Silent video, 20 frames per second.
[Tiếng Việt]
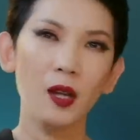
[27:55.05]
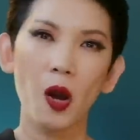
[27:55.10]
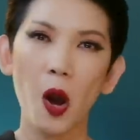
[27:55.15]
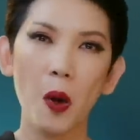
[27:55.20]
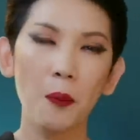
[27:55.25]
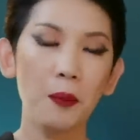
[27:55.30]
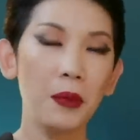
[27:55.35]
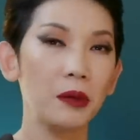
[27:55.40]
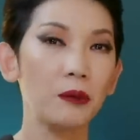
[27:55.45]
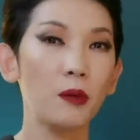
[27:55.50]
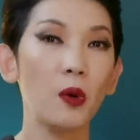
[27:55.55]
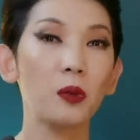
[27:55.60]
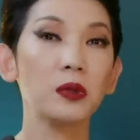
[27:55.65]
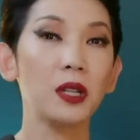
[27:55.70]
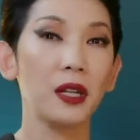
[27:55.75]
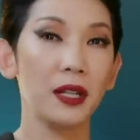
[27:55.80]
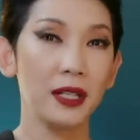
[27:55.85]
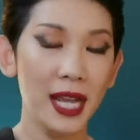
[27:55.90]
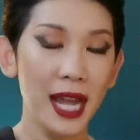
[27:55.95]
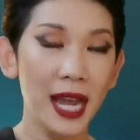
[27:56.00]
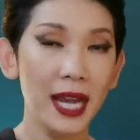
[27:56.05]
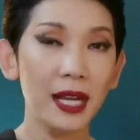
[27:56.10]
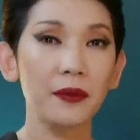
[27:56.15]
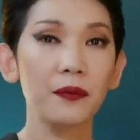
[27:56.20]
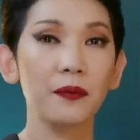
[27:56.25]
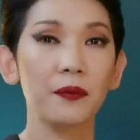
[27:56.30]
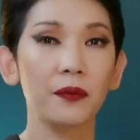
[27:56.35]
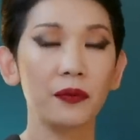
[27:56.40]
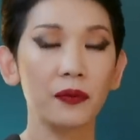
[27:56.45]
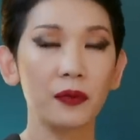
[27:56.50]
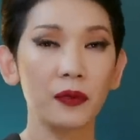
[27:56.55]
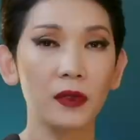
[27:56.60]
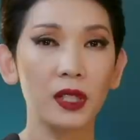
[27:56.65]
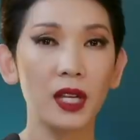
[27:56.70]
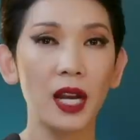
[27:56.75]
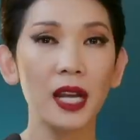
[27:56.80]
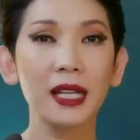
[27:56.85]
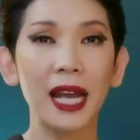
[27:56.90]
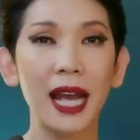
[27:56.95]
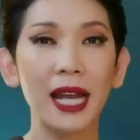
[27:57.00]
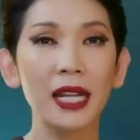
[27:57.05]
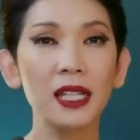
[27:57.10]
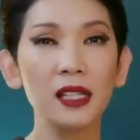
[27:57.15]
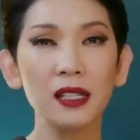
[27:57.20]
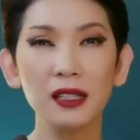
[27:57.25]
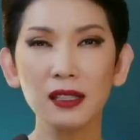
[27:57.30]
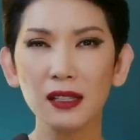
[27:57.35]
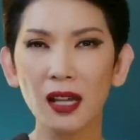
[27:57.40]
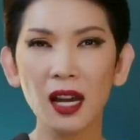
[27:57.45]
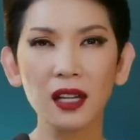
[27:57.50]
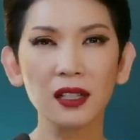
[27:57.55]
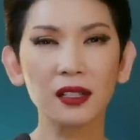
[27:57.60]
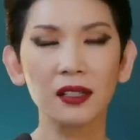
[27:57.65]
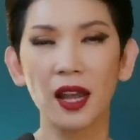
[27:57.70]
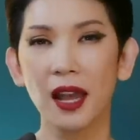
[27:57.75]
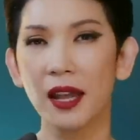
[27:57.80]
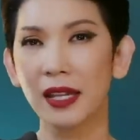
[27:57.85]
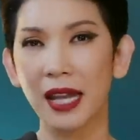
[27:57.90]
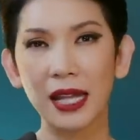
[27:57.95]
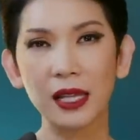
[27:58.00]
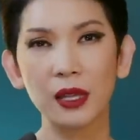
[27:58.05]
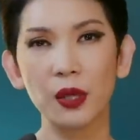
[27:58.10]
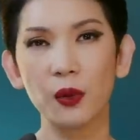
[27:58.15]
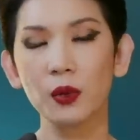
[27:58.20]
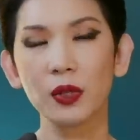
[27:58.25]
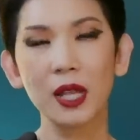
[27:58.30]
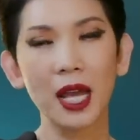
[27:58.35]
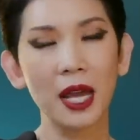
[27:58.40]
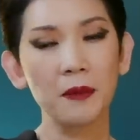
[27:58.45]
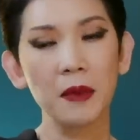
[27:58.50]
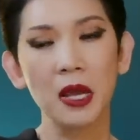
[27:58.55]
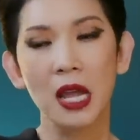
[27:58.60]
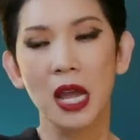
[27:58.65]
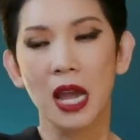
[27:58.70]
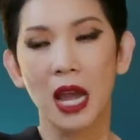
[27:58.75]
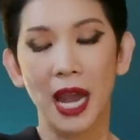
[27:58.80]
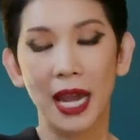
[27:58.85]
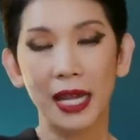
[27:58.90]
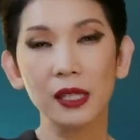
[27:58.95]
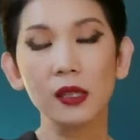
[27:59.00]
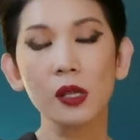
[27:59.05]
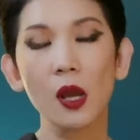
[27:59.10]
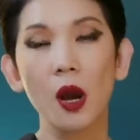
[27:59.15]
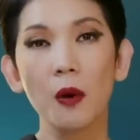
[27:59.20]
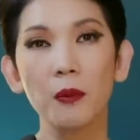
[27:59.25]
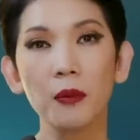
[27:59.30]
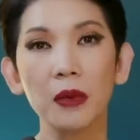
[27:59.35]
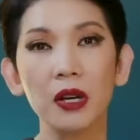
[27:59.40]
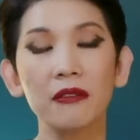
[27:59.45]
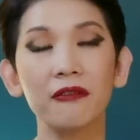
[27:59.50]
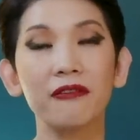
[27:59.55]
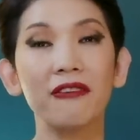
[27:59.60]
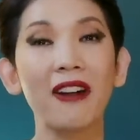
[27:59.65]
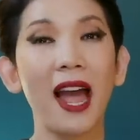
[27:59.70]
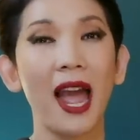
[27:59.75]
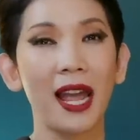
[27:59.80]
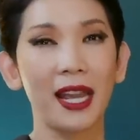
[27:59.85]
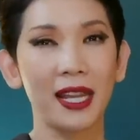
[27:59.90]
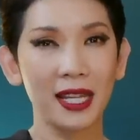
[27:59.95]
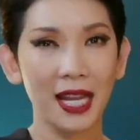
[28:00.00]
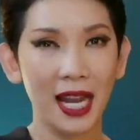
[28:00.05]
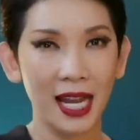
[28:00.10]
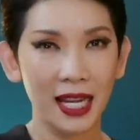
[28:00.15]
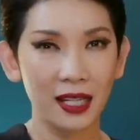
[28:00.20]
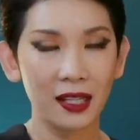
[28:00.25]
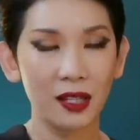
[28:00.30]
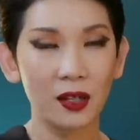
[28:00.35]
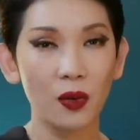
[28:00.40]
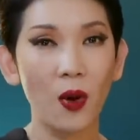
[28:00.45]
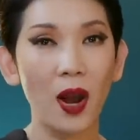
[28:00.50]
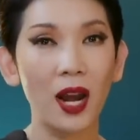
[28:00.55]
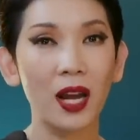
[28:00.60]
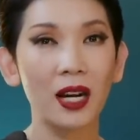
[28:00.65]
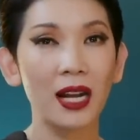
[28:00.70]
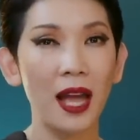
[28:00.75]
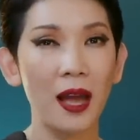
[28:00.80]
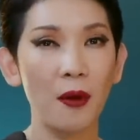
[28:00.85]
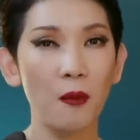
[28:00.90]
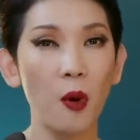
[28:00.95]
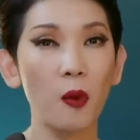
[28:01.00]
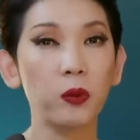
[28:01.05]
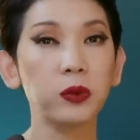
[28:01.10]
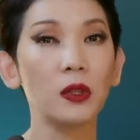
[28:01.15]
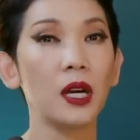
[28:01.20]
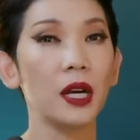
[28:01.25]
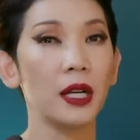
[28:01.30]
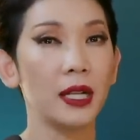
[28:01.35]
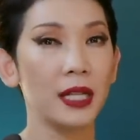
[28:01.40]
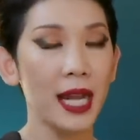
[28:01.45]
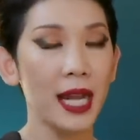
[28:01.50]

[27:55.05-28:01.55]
cho mình một thời gian, kể cả chính thức, kể cả tiểu tam, hãy cho mình vài ngày hoặc là một thời